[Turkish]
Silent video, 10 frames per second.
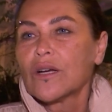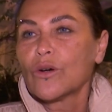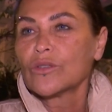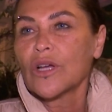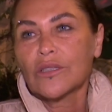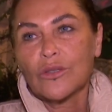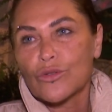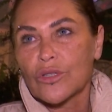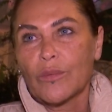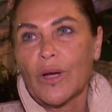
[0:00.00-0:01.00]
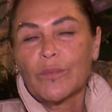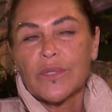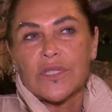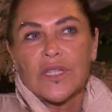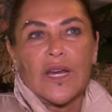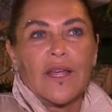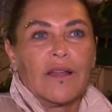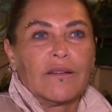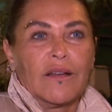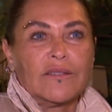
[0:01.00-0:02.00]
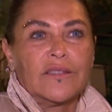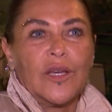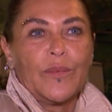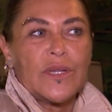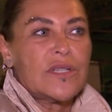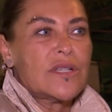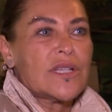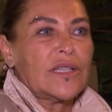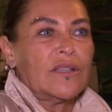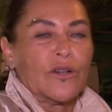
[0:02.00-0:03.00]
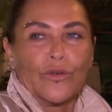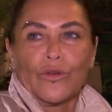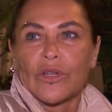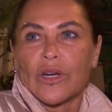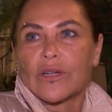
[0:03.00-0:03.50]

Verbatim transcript: onlar da kusura bakmasınlar yani antidepresanı zaten arıyorlar.